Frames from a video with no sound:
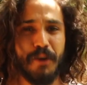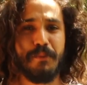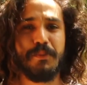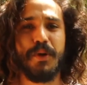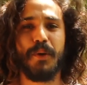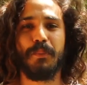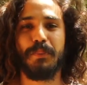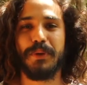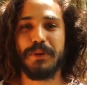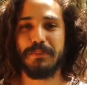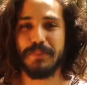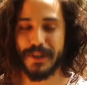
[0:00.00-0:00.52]
É o
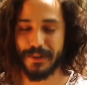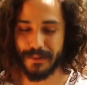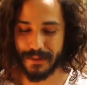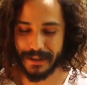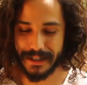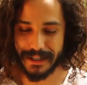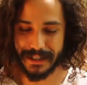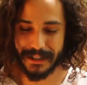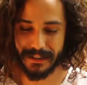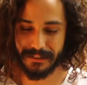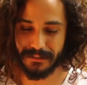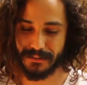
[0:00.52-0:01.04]
meu primeiro
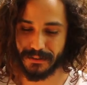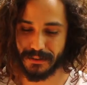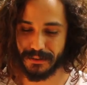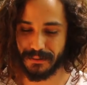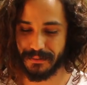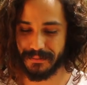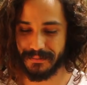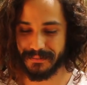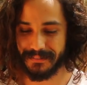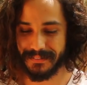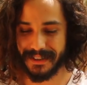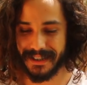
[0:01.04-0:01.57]
livro
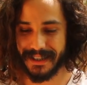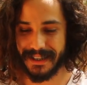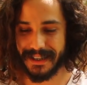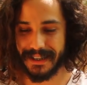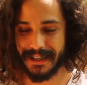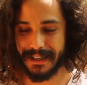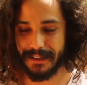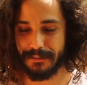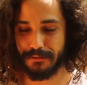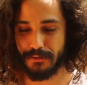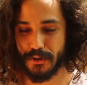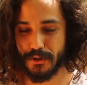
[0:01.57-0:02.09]

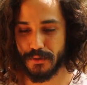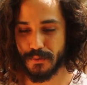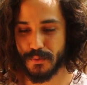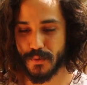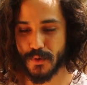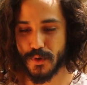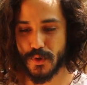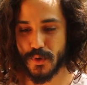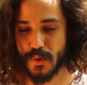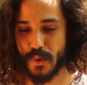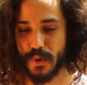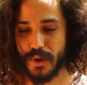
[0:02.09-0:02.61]
e foi um
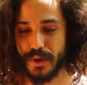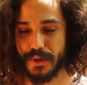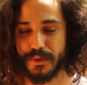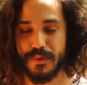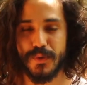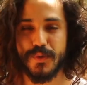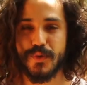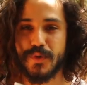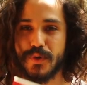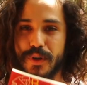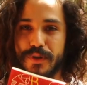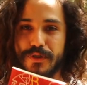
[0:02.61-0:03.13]
sonho,
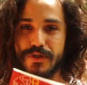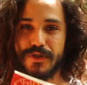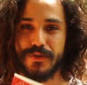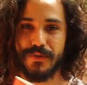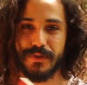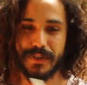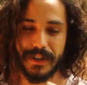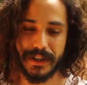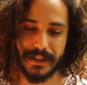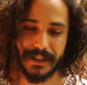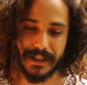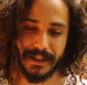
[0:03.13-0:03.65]
um sonho de
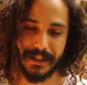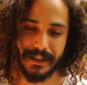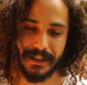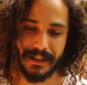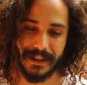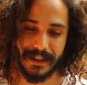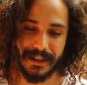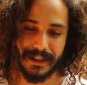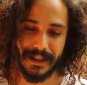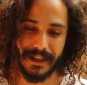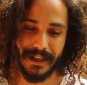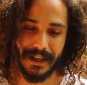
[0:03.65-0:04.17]
vida.
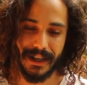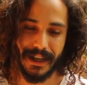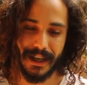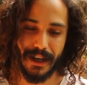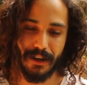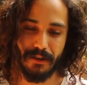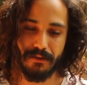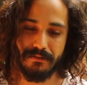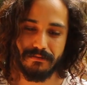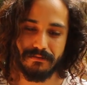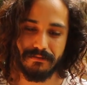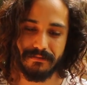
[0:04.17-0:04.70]
É
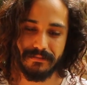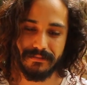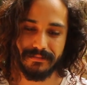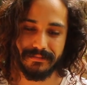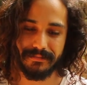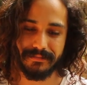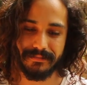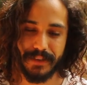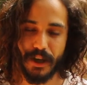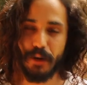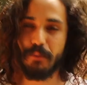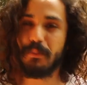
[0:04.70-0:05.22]
um,
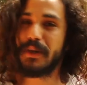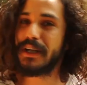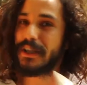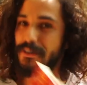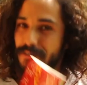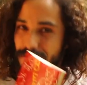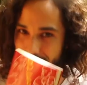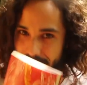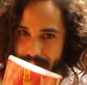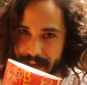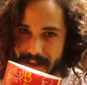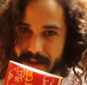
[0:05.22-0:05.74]
é um
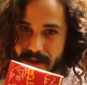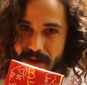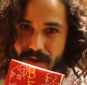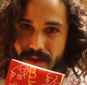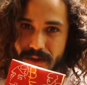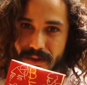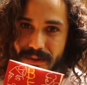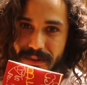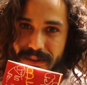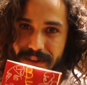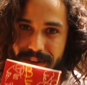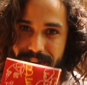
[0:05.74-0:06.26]

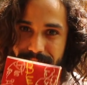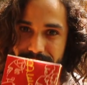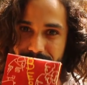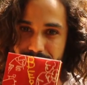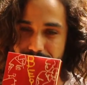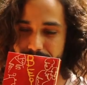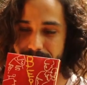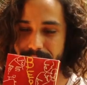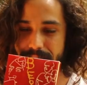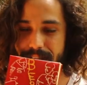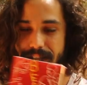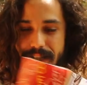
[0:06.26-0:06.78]
manifesto
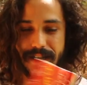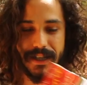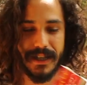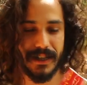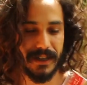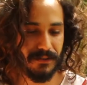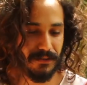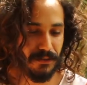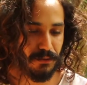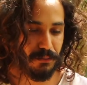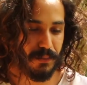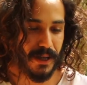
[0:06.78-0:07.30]
também esse
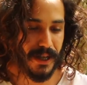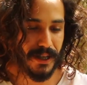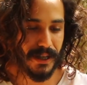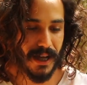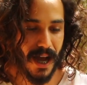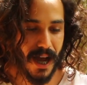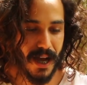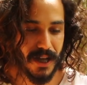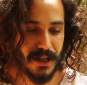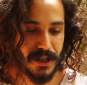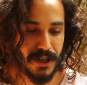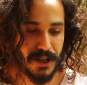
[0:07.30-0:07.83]
livro,
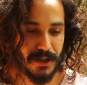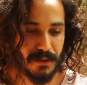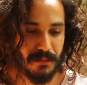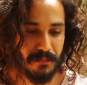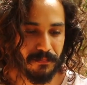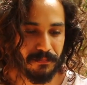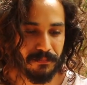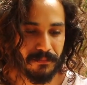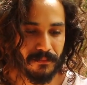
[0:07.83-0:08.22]
Beirage.